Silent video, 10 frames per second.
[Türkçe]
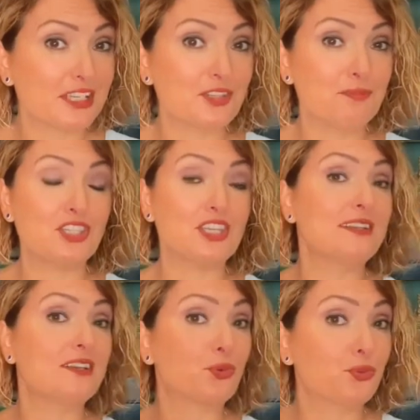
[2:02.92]
için bir
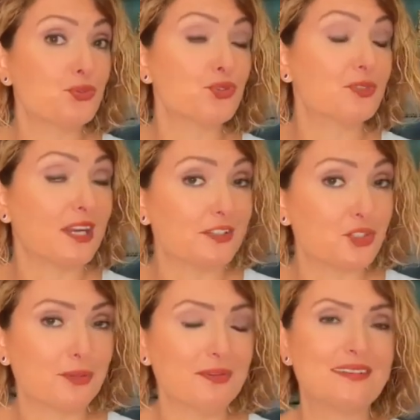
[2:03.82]
şeyleri konuşup
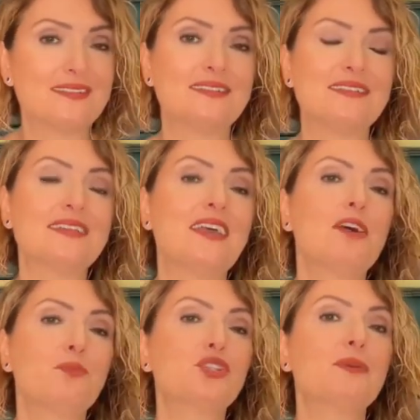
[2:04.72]
tartışabilirsiniz.
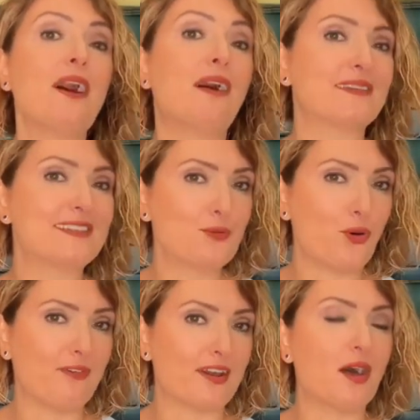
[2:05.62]
Burada bir
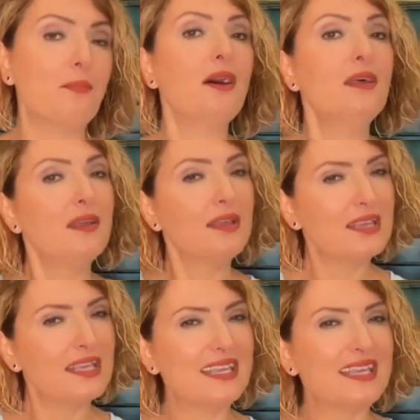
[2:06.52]
aksiyon var ama
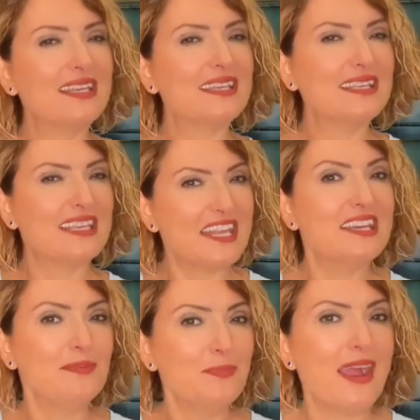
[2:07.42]
e,
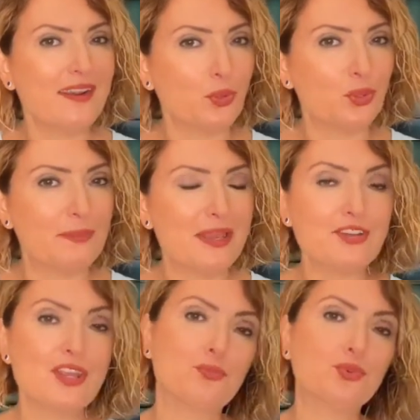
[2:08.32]
gerilimler de
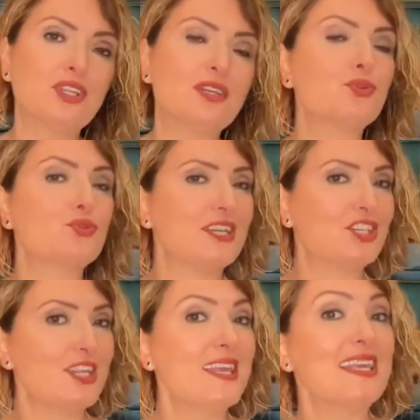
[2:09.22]
olabilir. Bunları bu
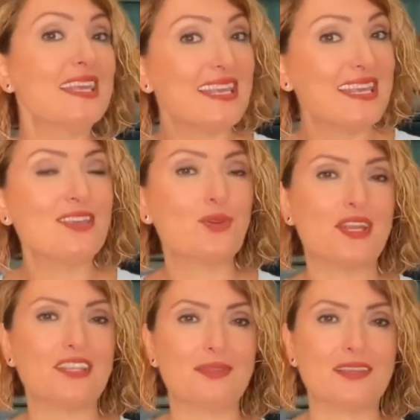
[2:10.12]
süreçte iyi
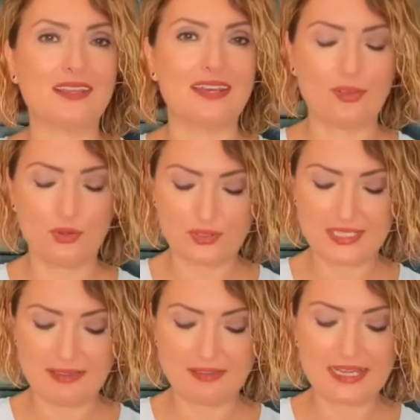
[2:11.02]
yönetmek gerekiyor
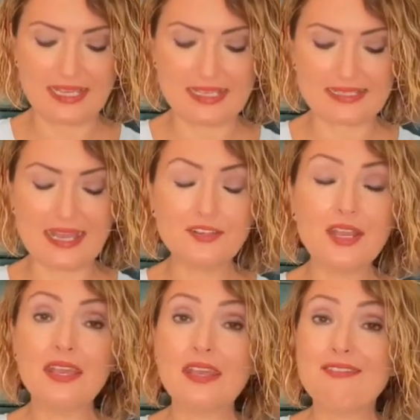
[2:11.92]
sevgili ikizler.
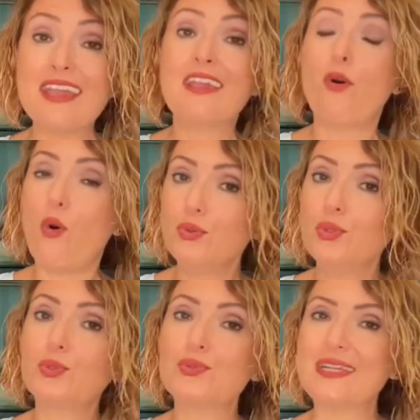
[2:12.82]
Ve
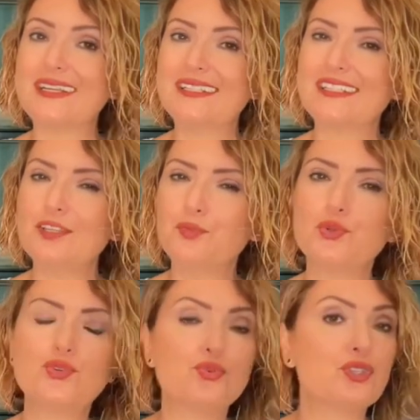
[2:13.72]
19 Aralık'ta
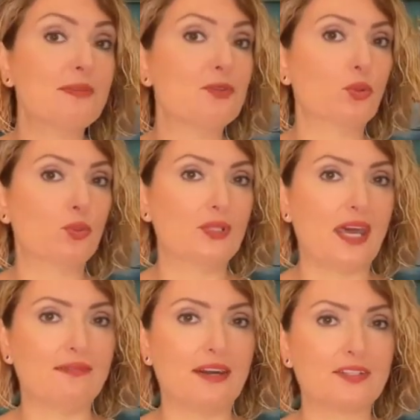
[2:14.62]
burcunuzda bir
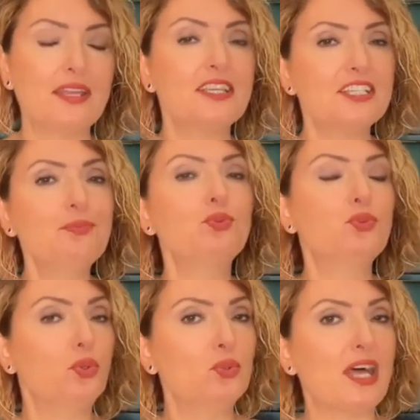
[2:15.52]
dolunay var. İşte bu
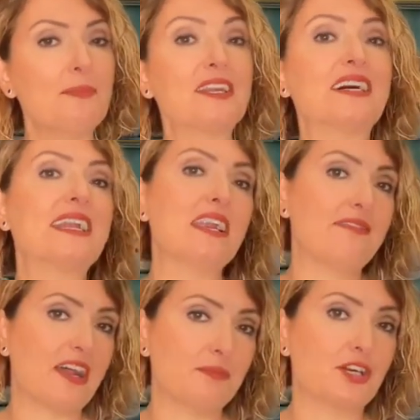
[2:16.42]
dolunay bir karar
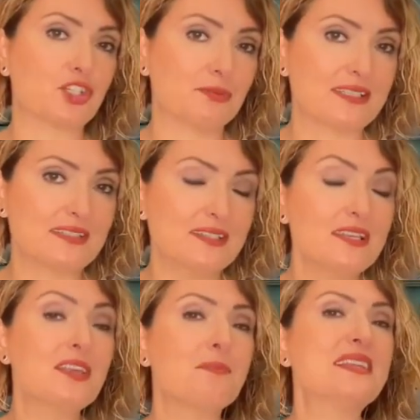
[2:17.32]
verme aşamasını,
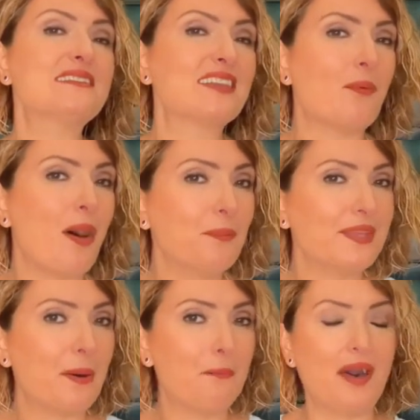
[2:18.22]
bir
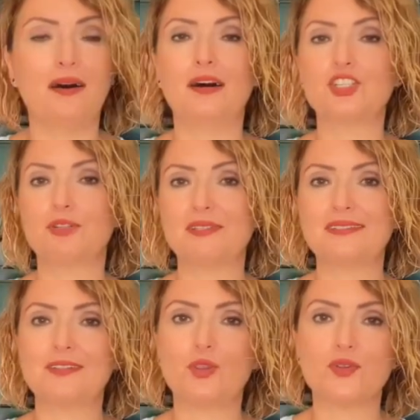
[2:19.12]
tamamlanma
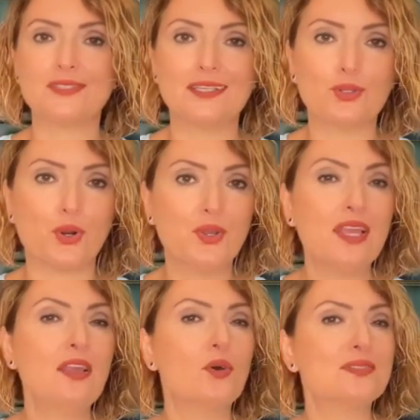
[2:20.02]
aşamasını gösteriyor.
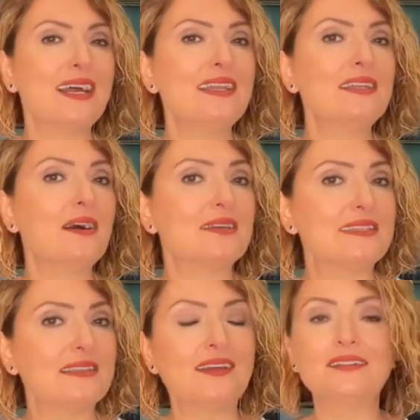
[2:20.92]
Özellikle
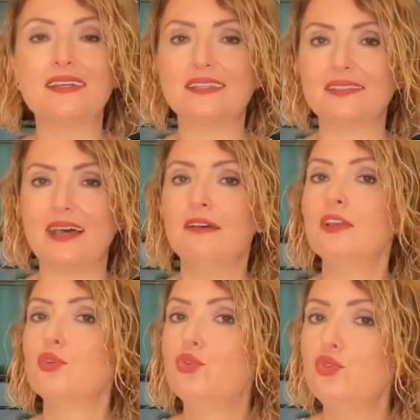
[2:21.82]
Haziran ayında
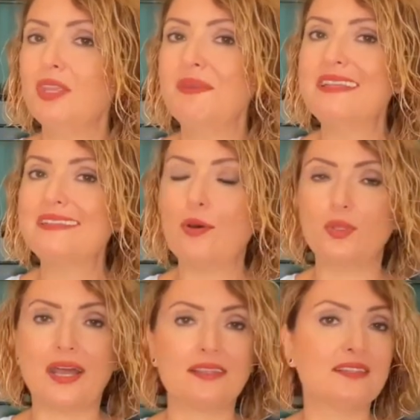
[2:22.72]
gündeminizde
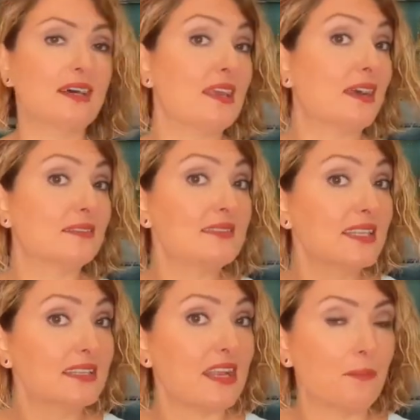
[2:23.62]
olan ya da hayatınıza
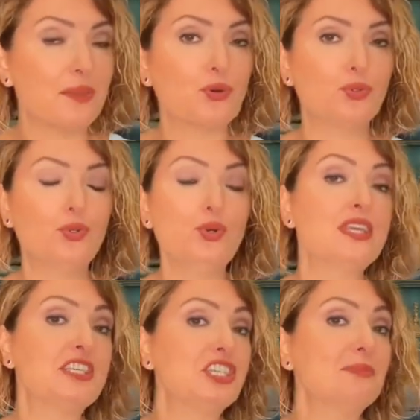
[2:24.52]
giren bir konu
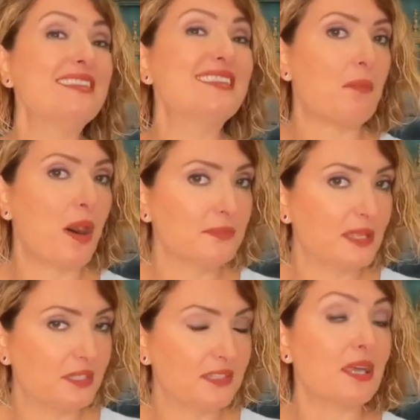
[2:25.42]
şimdi
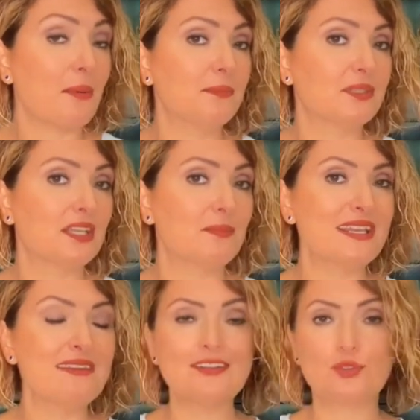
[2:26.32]
tamamlan
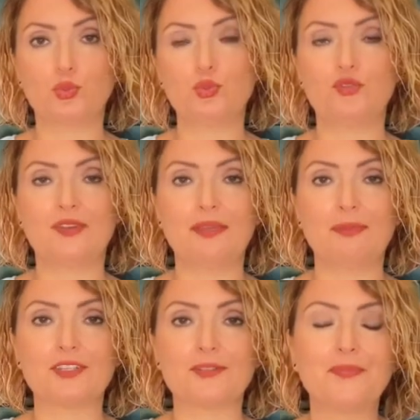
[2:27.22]
tamamlanabilir ve sonuç
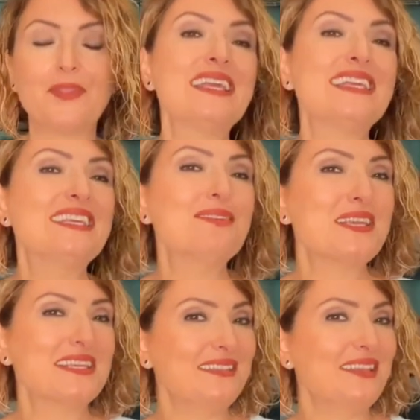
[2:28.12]
verebilir.
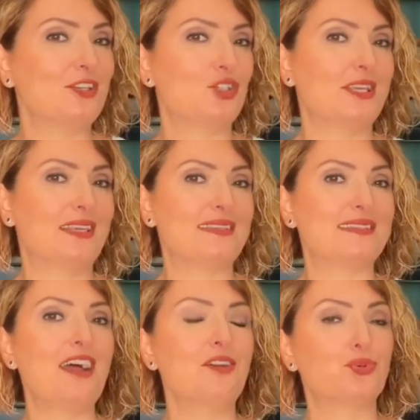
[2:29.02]
27 derece
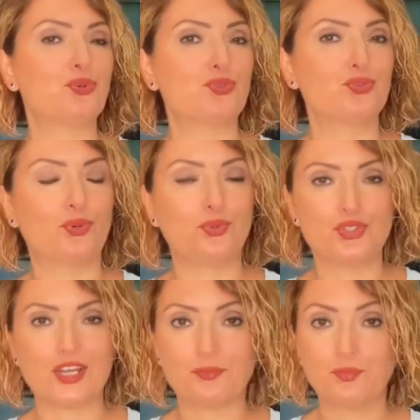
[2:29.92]
ikizler burcunda
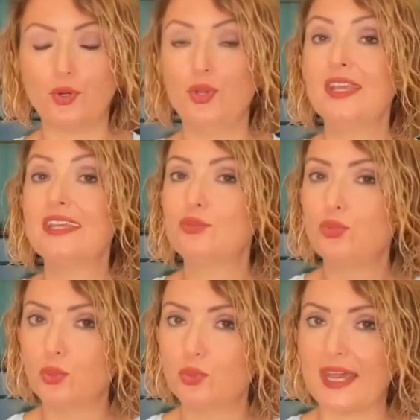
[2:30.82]
olacak bu
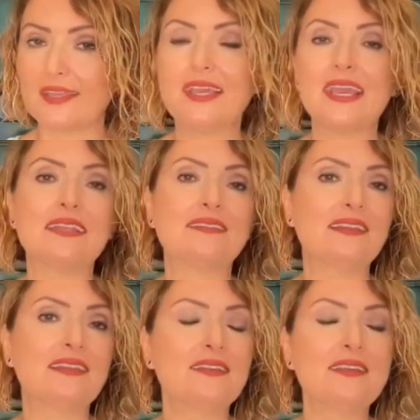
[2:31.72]
dolunay.
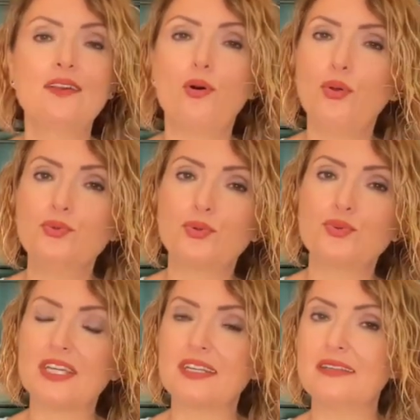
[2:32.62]
Etkileri
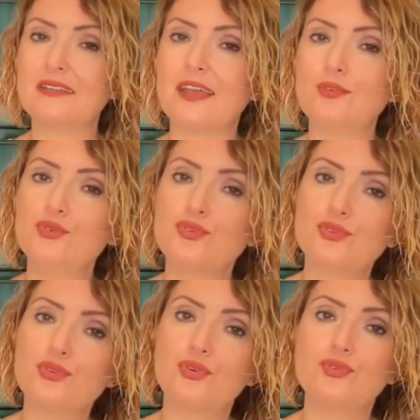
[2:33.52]
19 Aralık'tan 3
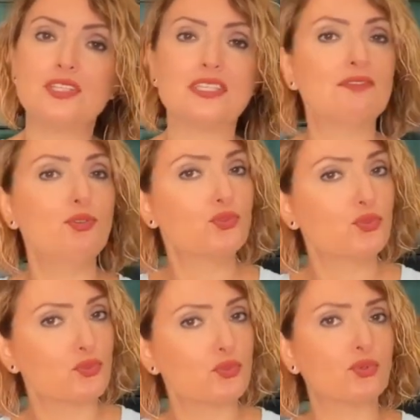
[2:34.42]
gün öncesi ve 3
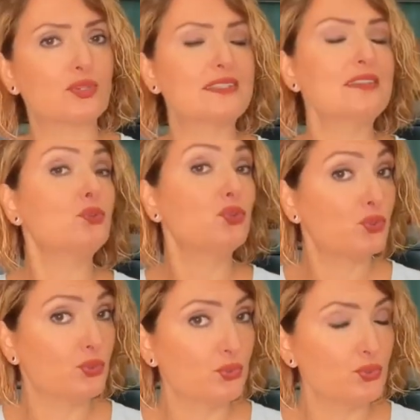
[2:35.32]
gün sonrası
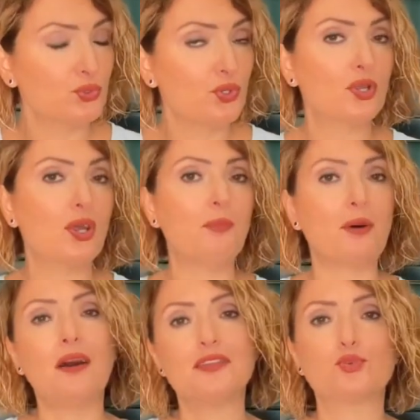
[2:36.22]
güçlüdür.
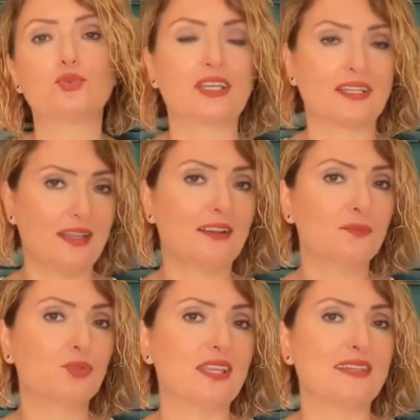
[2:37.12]
Ama ay sonuna kadar
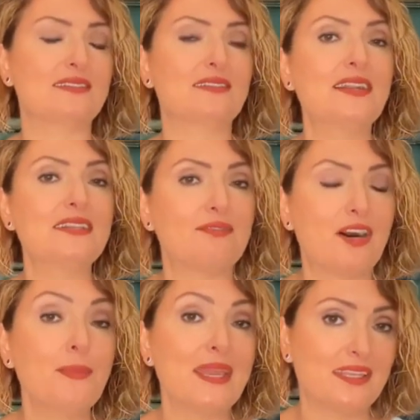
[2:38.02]
da bu tesirler
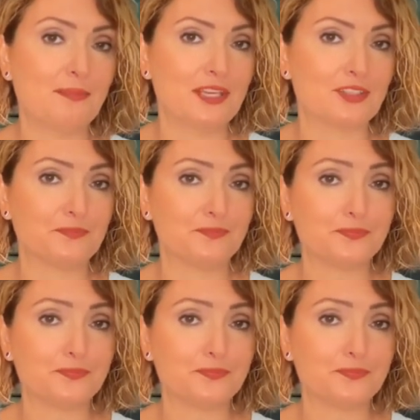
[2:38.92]
devam edebilir.